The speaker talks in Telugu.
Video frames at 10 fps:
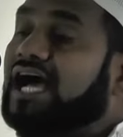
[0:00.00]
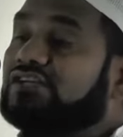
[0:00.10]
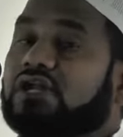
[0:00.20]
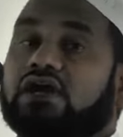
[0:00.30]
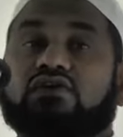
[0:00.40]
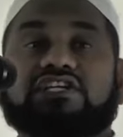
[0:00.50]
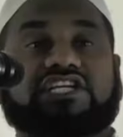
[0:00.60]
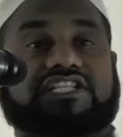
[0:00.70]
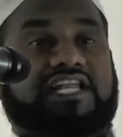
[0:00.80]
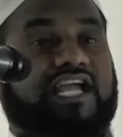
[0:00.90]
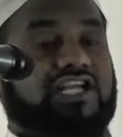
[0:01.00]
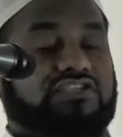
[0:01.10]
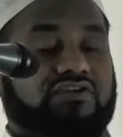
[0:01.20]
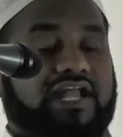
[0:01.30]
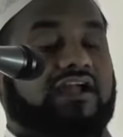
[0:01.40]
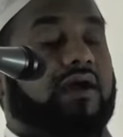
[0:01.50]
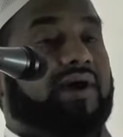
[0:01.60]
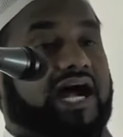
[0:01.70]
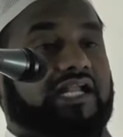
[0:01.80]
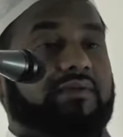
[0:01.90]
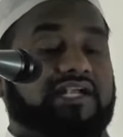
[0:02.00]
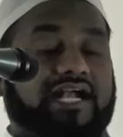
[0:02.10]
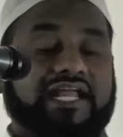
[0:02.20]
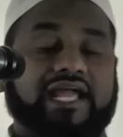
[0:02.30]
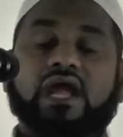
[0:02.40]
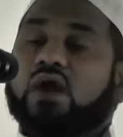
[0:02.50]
దాసుల గురించి తెలియజేస్తున్న యొక్క మాట ఏమిటంటే